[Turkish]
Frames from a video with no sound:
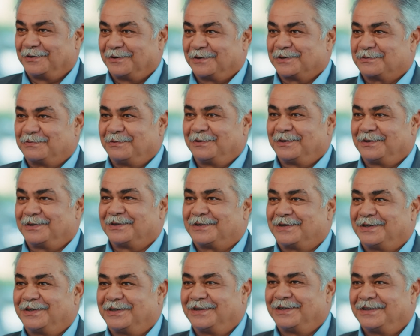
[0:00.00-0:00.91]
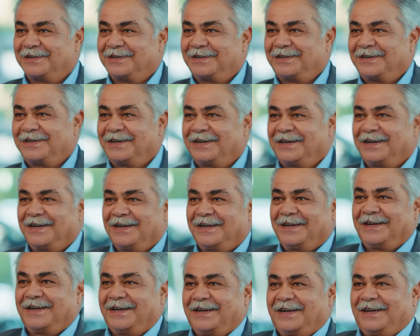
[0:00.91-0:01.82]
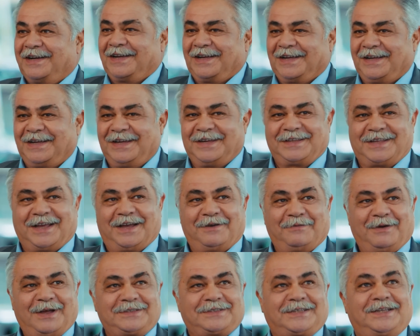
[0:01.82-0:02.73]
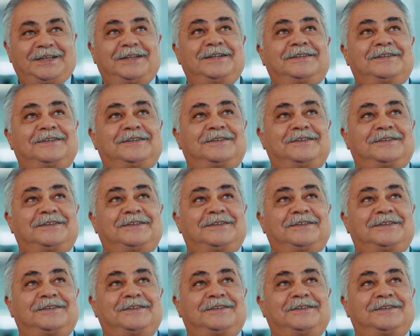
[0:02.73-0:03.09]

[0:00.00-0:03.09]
Hoş bulduk. Ee damat,